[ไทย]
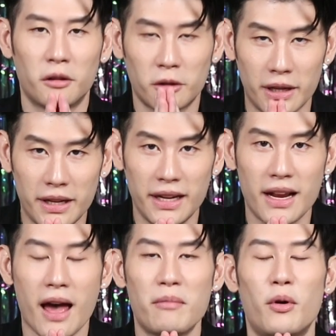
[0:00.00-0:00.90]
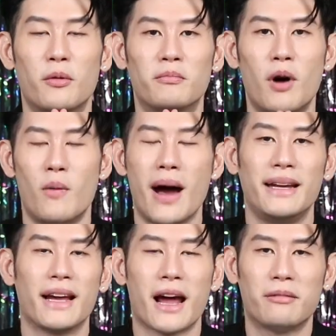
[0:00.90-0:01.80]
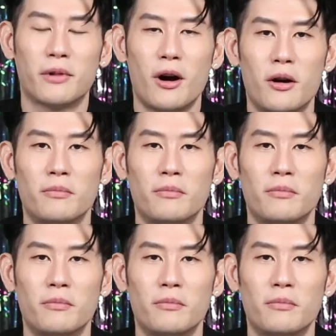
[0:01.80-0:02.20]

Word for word: สวัสดีนะครับผมหมอไว้นะครับก็